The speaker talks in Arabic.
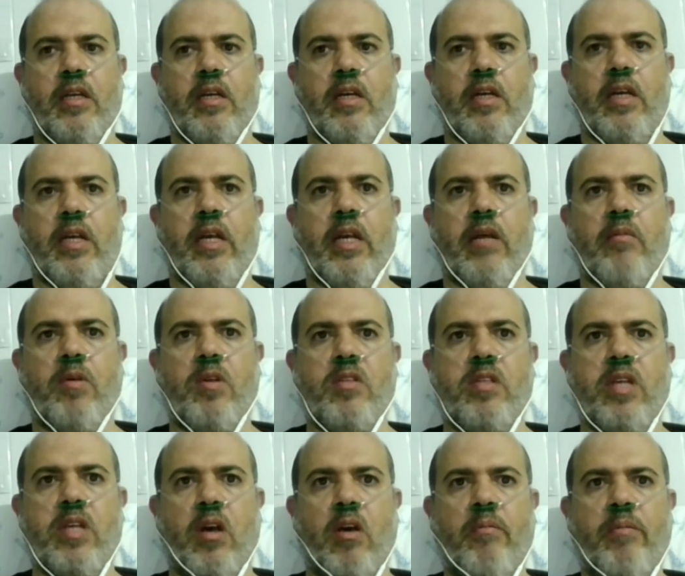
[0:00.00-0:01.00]
ان
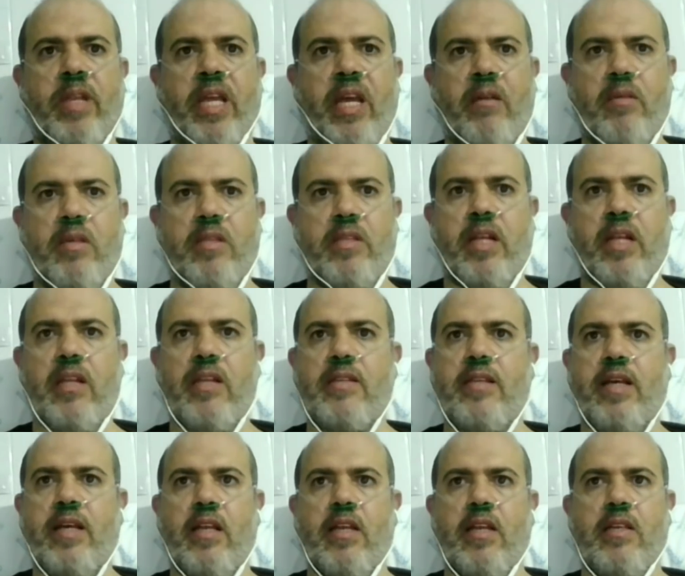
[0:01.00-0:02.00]
شاء الله
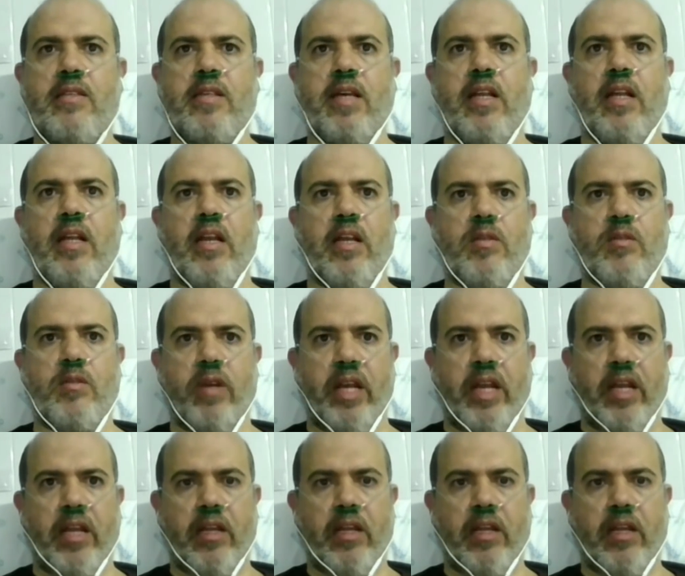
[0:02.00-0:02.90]
صلى على رسول الله